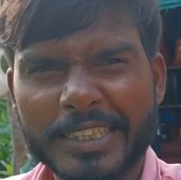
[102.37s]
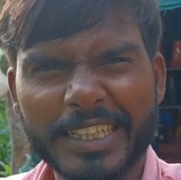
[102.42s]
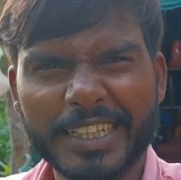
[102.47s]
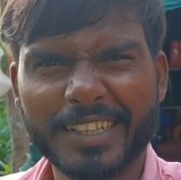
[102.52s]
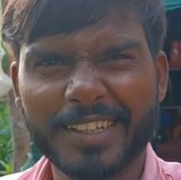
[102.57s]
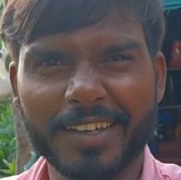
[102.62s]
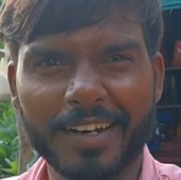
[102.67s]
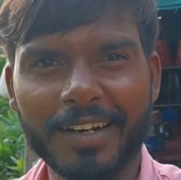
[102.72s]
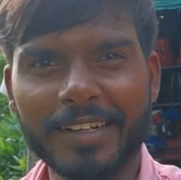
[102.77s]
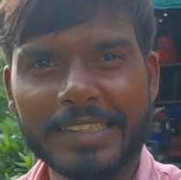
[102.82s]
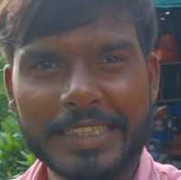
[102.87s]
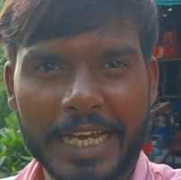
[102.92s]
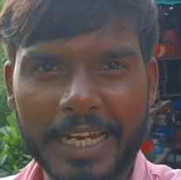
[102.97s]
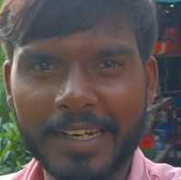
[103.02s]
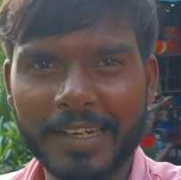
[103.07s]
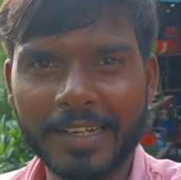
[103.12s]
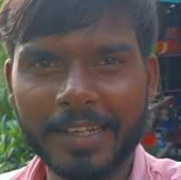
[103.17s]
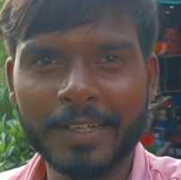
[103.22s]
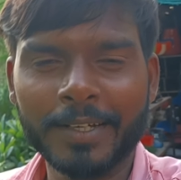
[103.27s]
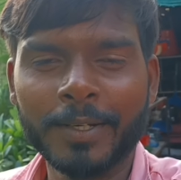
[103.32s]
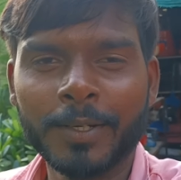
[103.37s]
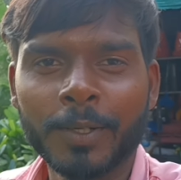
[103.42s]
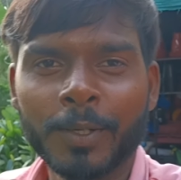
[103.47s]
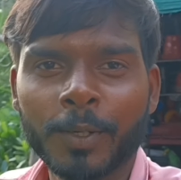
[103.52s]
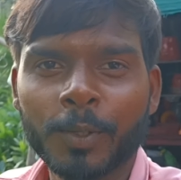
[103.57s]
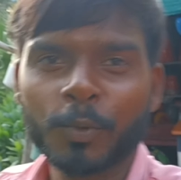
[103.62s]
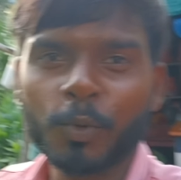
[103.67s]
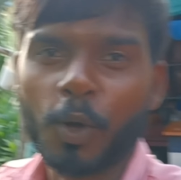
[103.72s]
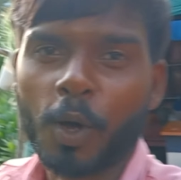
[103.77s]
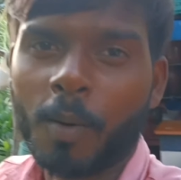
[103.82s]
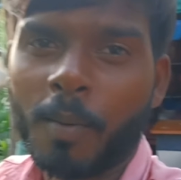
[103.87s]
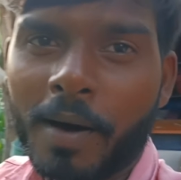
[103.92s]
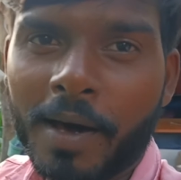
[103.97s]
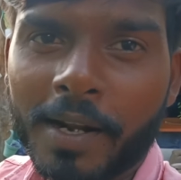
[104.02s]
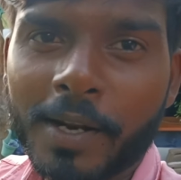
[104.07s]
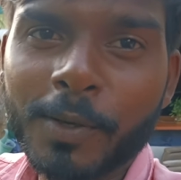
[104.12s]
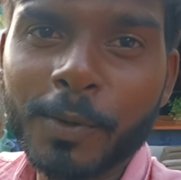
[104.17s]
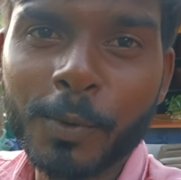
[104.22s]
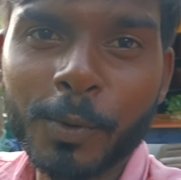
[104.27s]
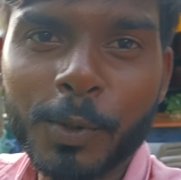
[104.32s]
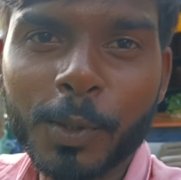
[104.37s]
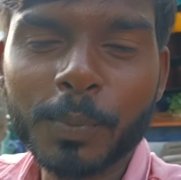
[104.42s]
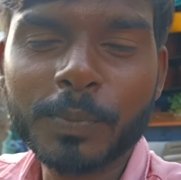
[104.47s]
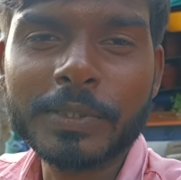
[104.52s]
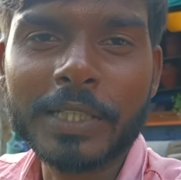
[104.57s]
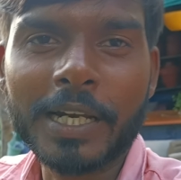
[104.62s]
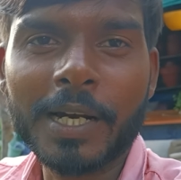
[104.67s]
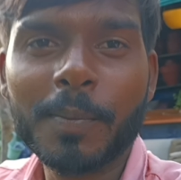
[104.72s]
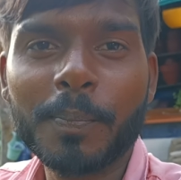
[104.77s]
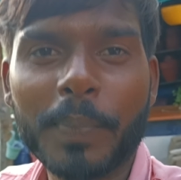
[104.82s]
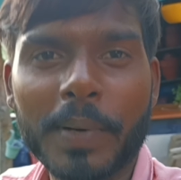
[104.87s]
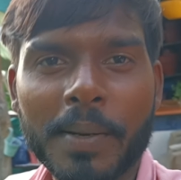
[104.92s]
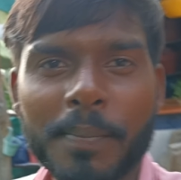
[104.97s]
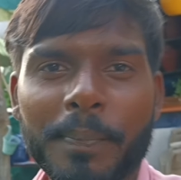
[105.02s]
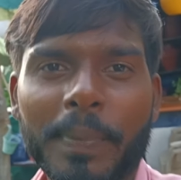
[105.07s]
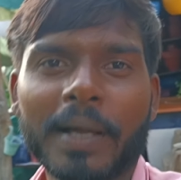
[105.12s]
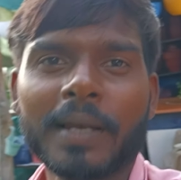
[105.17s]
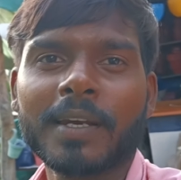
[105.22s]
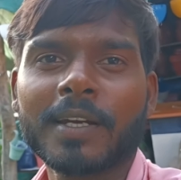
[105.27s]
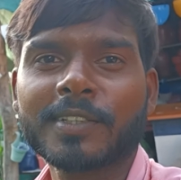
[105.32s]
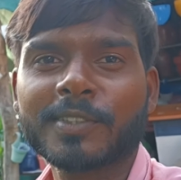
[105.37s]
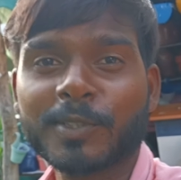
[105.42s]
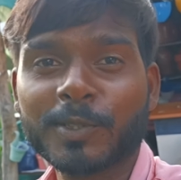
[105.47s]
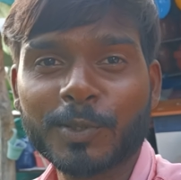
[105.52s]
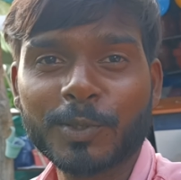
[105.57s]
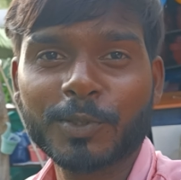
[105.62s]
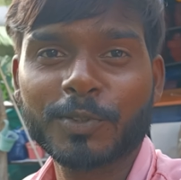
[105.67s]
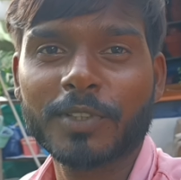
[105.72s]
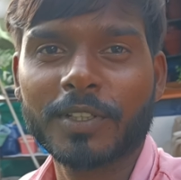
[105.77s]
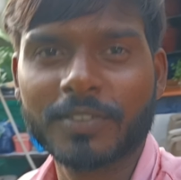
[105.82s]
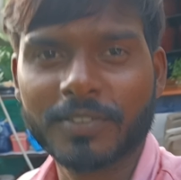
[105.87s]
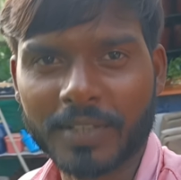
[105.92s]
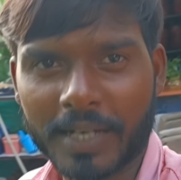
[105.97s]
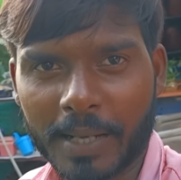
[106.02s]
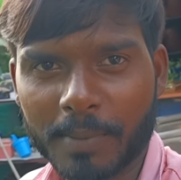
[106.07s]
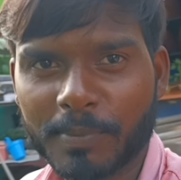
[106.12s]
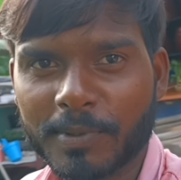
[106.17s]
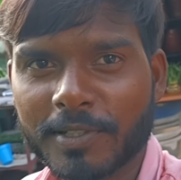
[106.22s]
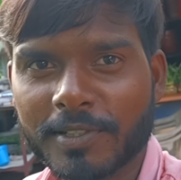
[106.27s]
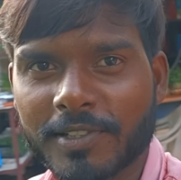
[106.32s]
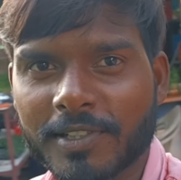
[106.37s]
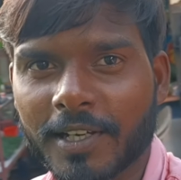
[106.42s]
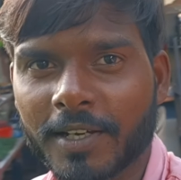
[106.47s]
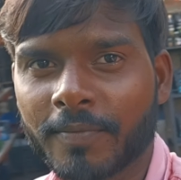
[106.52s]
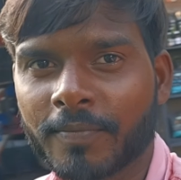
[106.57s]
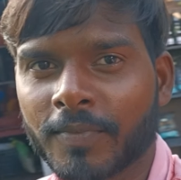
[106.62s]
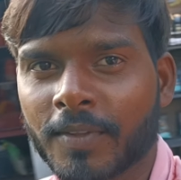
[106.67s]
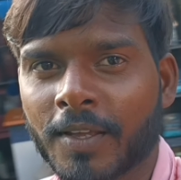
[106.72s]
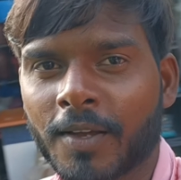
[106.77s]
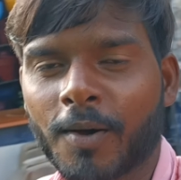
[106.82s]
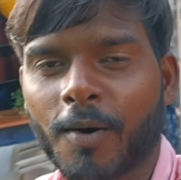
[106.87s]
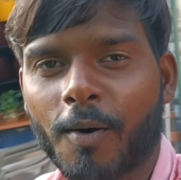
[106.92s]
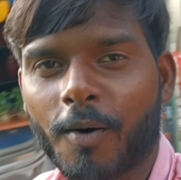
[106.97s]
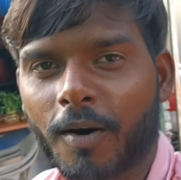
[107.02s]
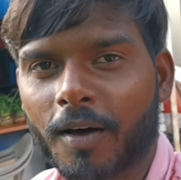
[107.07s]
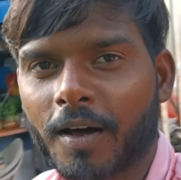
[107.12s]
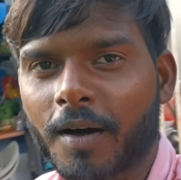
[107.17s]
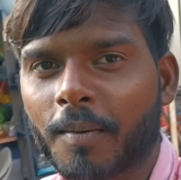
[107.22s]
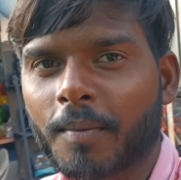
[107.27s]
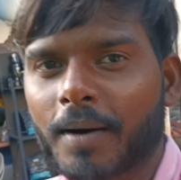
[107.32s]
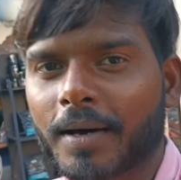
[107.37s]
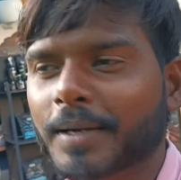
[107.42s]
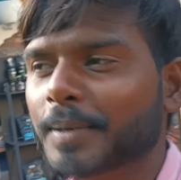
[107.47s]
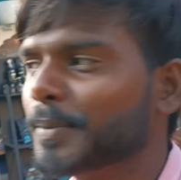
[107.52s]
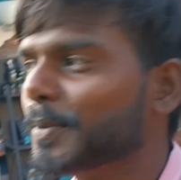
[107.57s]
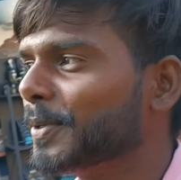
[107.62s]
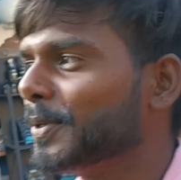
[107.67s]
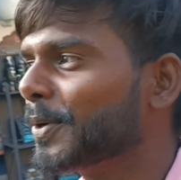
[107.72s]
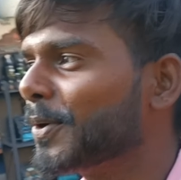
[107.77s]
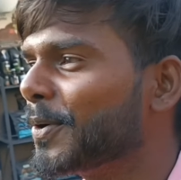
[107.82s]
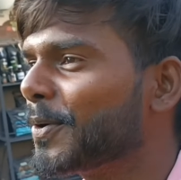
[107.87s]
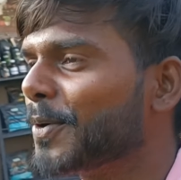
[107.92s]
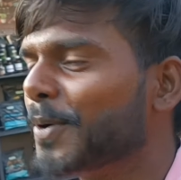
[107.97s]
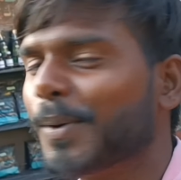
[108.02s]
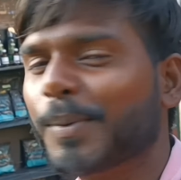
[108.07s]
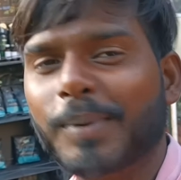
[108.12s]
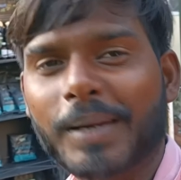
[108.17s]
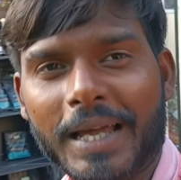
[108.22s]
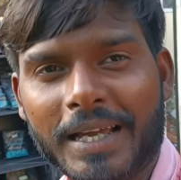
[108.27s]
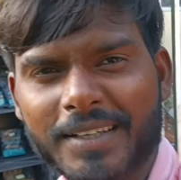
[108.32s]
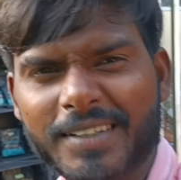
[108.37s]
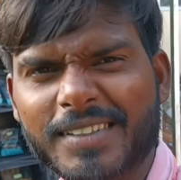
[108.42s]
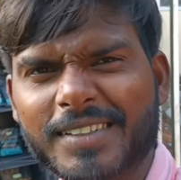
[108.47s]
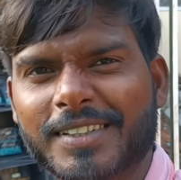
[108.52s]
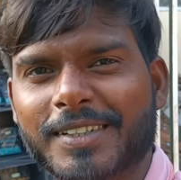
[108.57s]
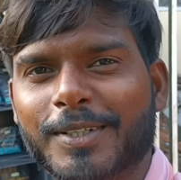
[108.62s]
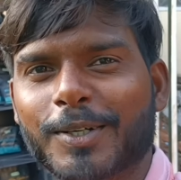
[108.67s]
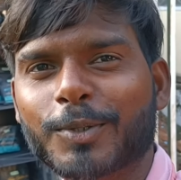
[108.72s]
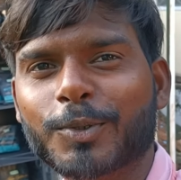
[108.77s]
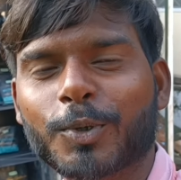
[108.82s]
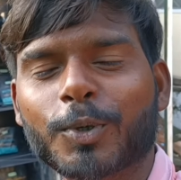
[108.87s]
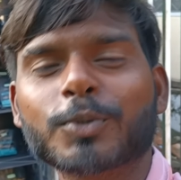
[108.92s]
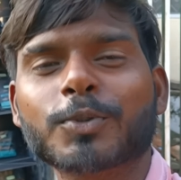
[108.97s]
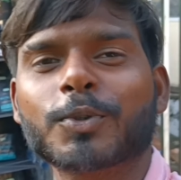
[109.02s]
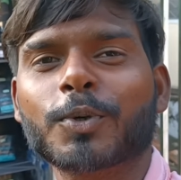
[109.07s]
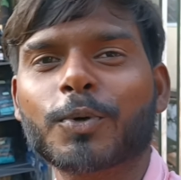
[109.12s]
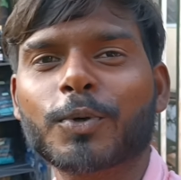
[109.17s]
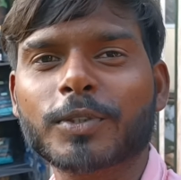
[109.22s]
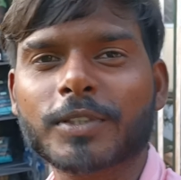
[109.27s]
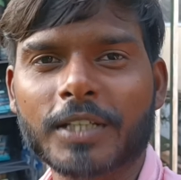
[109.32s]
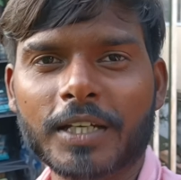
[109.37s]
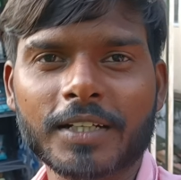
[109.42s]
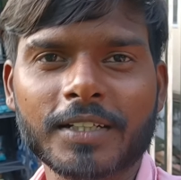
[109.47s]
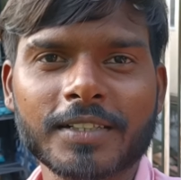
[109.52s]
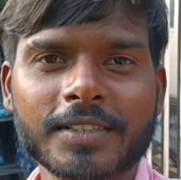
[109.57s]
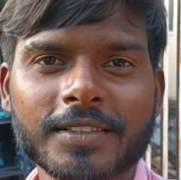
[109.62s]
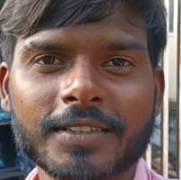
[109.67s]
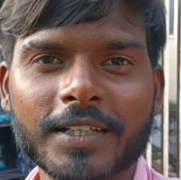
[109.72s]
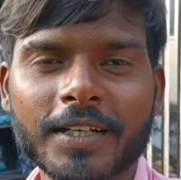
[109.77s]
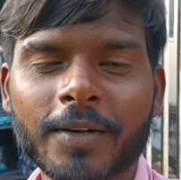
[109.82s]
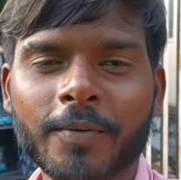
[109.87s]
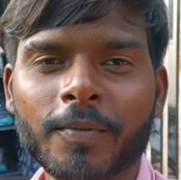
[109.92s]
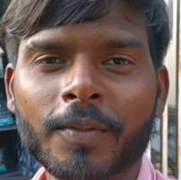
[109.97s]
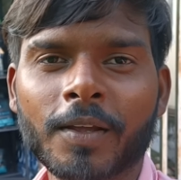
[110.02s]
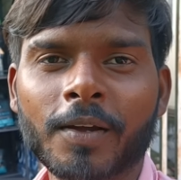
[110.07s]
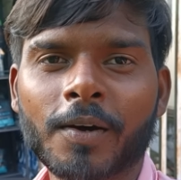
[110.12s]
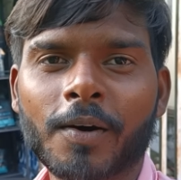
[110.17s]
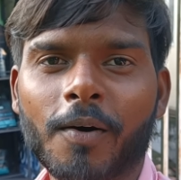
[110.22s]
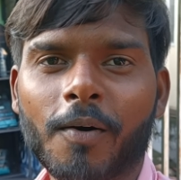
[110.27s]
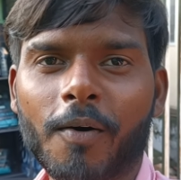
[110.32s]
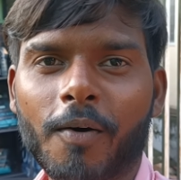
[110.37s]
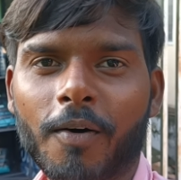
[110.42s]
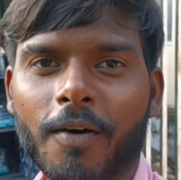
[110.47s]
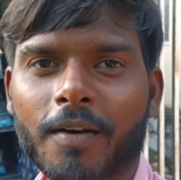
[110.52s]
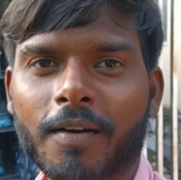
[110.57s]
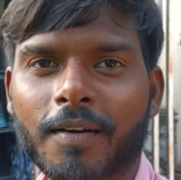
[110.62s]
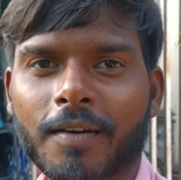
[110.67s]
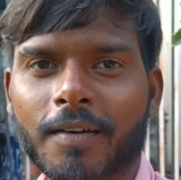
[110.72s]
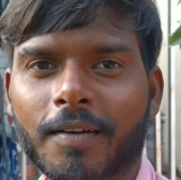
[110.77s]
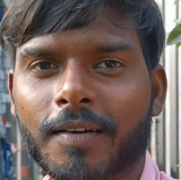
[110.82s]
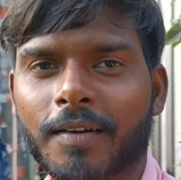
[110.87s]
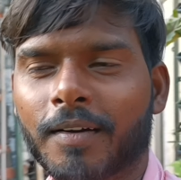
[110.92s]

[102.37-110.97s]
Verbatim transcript: सीक्रेट जानने तो हमारे यूट्यूब चैनल प्रेमपाल नर्सरी को सब्सक्राइब कीजिए और हमारी वीडियो को खूब लाइक कीजिए और दोस्तों को शेयर कीजिए और